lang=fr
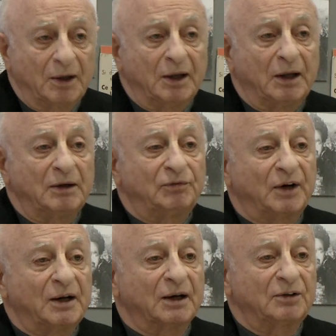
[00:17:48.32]
Et il
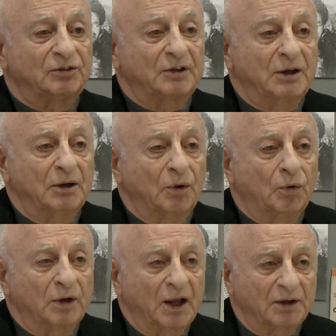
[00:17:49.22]
fallait rester
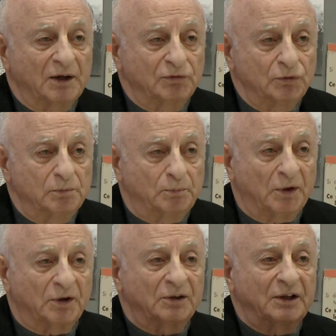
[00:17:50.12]
au garde à vous
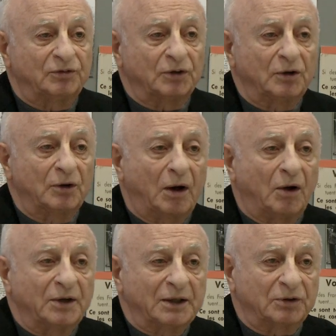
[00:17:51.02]
pendant des heures
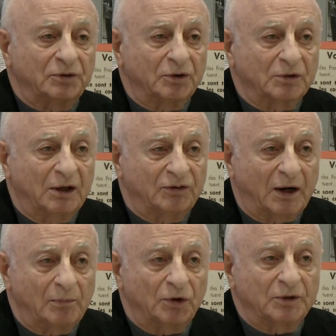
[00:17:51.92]
en attendant que les
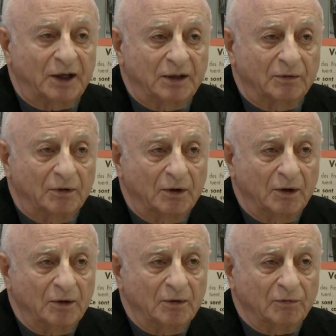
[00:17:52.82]
Allemands daignent
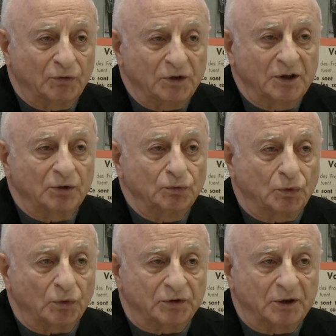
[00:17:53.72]
venir nous
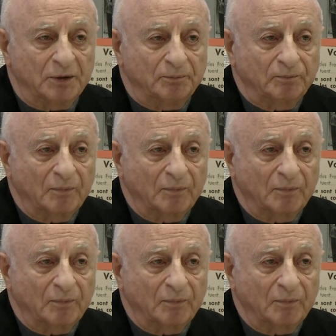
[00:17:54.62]
compter.